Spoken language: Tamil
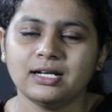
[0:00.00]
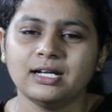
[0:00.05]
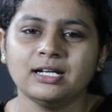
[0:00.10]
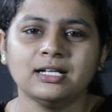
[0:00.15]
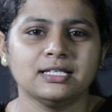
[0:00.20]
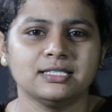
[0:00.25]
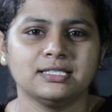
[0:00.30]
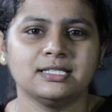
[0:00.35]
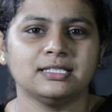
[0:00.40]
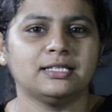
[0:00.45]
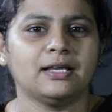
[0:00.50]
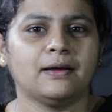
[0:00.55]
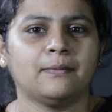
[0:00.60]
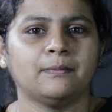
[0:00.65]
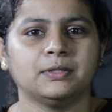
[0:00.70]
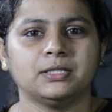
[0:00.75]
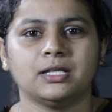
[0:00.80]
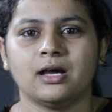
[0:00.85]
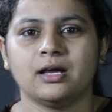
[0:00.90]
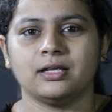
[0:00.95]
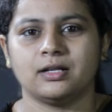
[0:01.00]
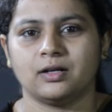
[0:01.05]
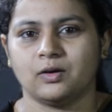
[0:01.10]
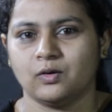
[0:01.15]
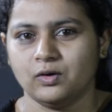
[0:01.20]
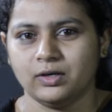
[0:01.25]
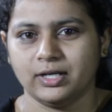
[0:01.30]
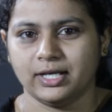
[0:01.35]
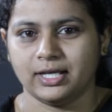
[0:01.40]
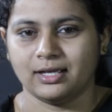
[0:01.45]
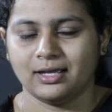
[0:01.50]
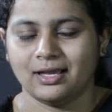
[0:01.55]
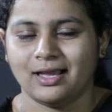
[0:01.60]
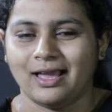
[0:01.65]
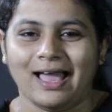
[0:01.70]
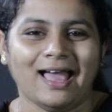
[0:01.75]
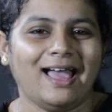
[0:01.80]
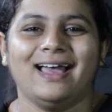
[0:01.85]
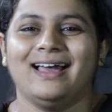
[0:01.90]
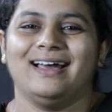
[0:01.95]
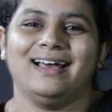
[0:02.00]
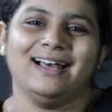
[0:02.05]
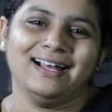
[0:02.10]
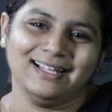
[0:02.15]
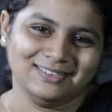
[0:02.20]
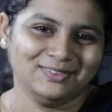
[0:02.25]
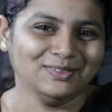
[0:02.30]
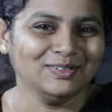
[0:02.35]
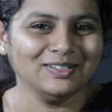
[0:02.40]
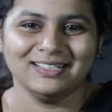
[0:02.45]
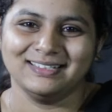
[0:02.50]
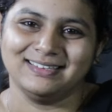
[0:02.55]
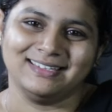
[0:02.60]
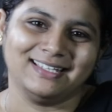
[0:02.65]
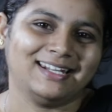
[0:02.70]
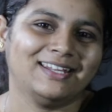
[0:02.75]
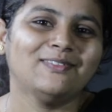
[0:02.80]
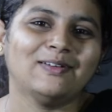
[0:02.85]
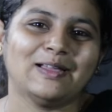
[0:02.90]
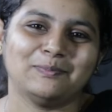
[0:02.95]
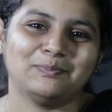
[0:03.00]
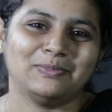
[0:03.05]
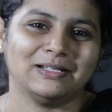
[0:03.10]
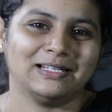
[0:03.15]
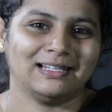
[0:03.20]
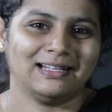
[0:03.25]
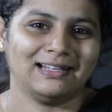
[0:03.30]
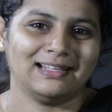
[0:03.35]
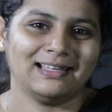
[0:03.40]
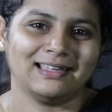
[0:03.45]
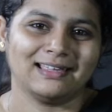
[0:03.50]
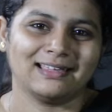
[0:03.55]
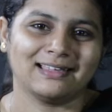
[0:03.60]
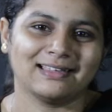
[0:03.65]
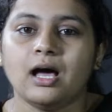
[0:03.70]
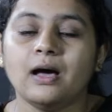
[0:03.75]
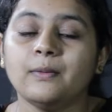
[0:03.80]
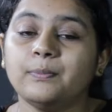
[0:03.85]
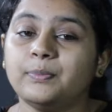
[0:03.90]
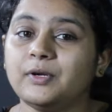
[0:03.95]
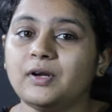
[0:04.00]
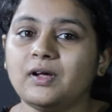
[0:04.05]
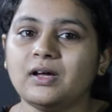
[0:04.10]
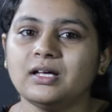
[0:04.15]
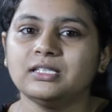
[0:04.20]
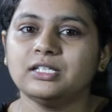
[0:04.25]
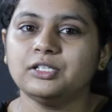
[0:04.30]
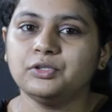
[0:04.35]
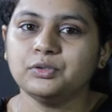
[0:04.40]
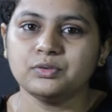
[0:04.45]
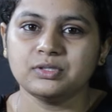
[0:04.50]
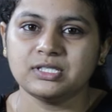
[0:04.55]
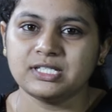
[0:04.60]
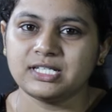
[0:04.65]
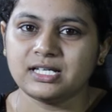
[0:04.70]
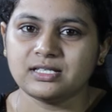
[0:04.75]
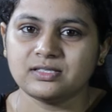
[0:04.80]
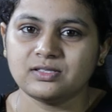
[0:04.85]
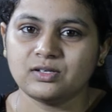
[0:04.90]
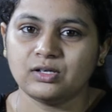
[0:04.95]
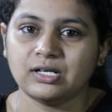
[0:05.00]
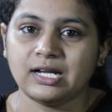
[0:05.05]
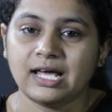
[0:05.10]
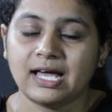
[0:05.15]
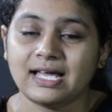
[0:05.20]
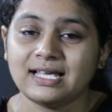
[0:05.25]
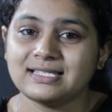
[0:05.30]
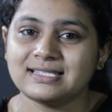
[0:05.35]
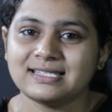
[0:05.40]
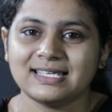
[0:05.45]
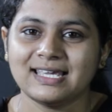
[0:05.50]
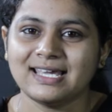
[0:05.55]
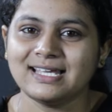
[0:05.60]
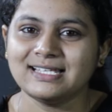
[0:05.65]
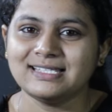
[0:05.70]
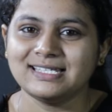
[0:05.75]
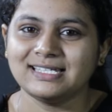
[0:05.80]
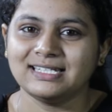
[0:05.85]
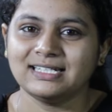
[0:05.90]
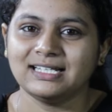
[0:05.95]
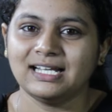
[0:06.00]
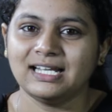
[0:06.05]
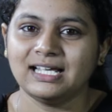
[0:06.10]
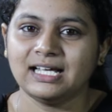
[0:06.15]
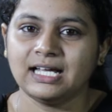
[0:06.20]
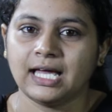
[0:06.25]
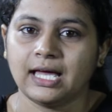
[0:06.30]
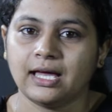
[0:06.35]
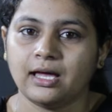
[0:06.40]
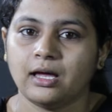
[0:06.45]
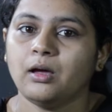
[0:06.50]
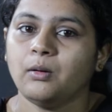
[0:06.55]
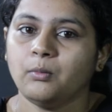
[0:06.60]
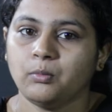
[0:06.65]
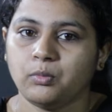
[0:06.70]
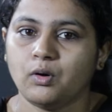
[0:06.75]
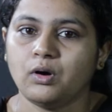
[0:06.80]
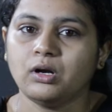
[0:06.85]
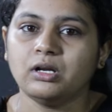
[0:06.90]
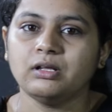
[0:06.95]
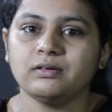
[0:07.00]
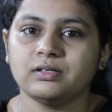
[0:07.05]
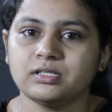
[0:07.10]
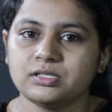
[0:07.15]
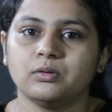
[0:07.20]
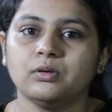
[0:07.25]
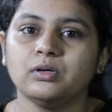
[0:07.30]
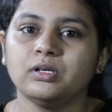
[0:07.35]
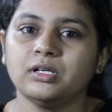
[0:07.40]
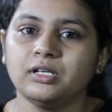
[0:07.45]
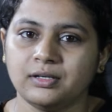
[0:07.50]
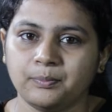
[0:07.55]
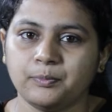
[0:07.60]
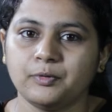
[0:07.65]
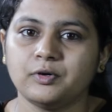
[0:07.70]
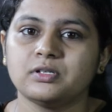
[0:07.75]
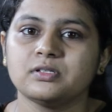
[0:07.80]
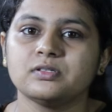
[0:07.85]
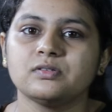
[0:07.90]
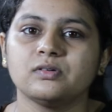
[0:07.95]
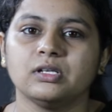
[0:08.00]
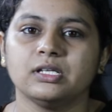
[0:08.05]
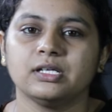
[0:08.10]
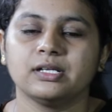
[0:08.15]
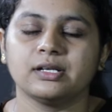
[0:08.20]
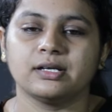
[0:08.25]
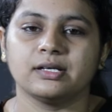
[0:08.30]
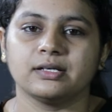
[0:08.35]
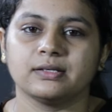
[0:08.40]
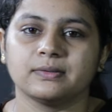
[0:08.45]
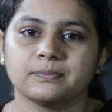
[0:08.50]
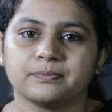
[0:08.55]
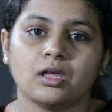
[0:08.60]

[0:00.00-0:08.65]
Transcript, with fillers: ரெண்டு லட்சத்தி ஐம்பதாயிரம் கோடி அது உங்களுக்கு தெரிய வாய்ப்பில்லைல்ல அப்புறம் அந்த டூ ஜியை சொன்ன சிஏஜி இருக்குல்லங்க போன வருஷம் ஒரு ரிப்போர்ட்டை சொல்லியிருக்கு